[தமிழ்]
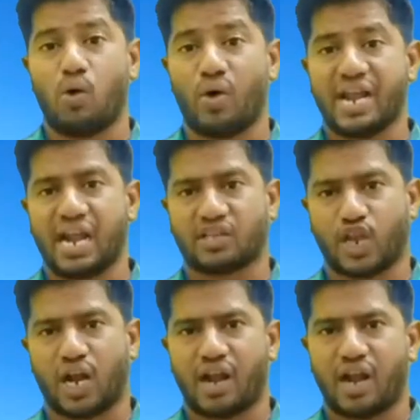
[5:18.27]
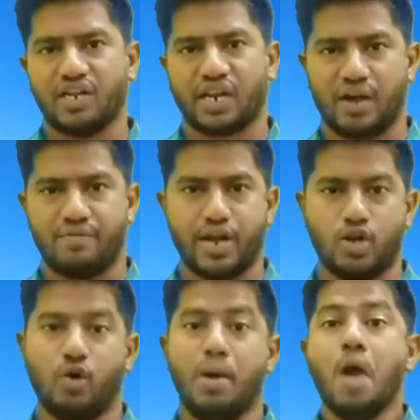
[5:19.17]
ஒரு இடத்துல நான் இருக்க
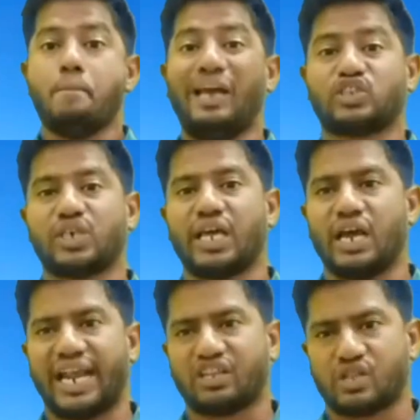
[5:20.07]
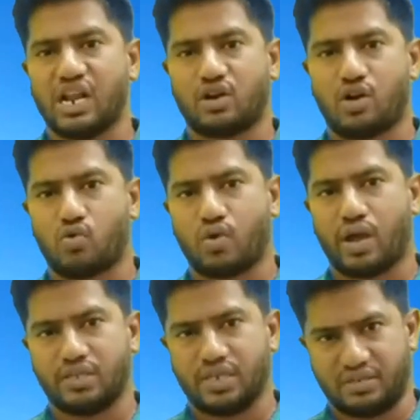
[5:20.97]
வேண்டும் பேசுகிற இடத்துல
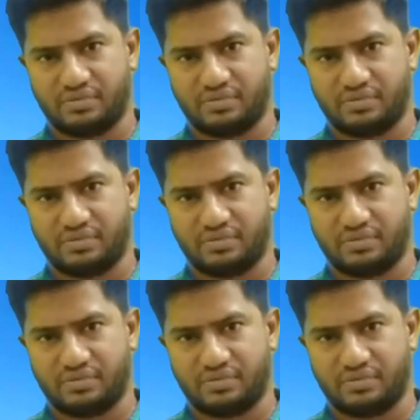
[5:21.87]
இருக்கக்கூடாது